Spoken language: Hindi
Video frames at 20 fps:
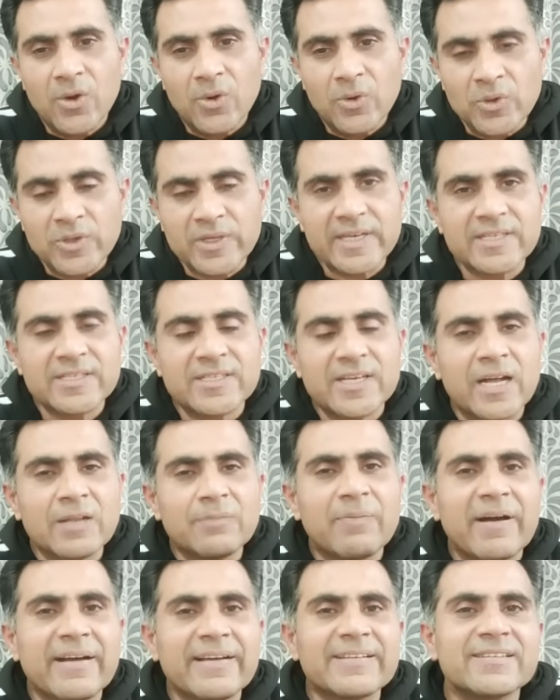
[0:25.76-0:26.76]
उनके साथ
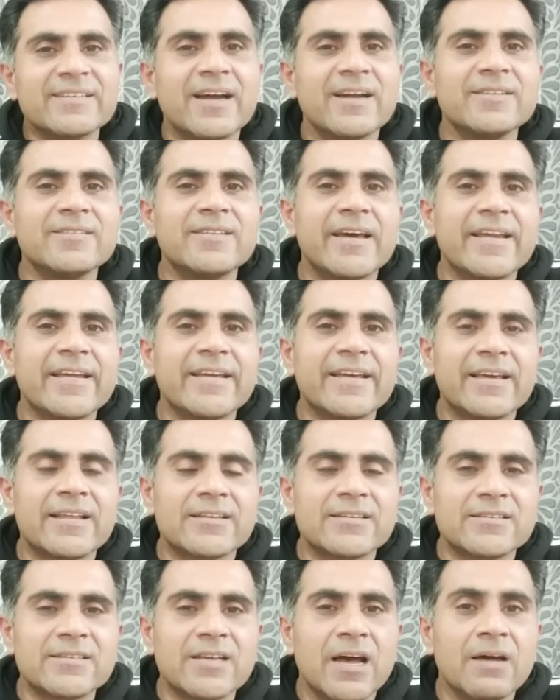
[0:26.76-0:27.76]
पाकिस्तान तहरीक
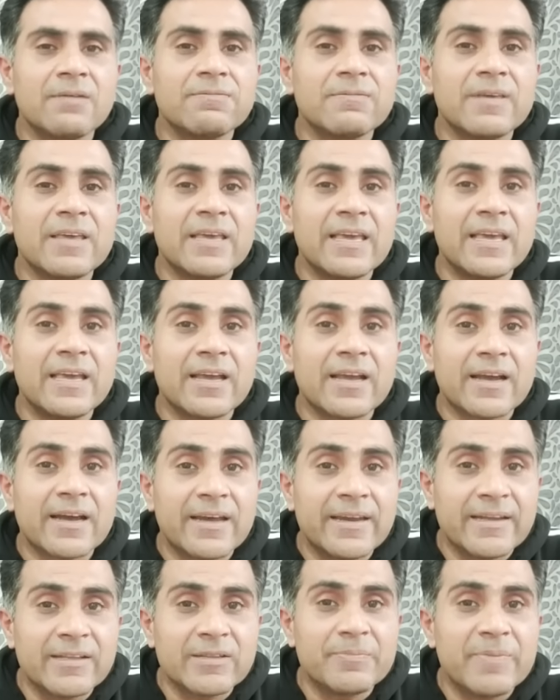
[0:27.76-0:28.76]
इंसाफ की
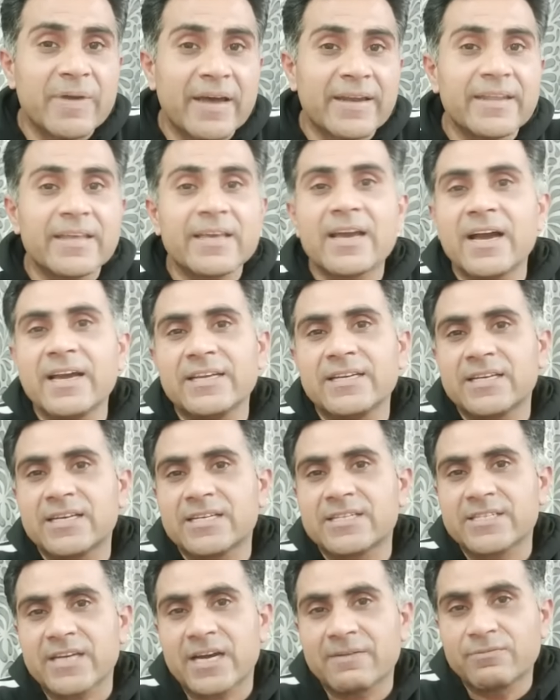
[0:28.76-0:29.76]
गलत बयानी का
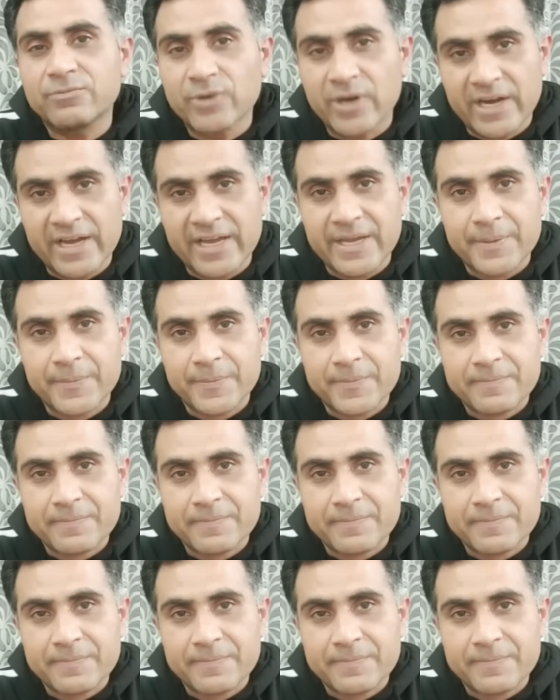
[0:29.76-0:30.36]
इंकशाफ हुआ है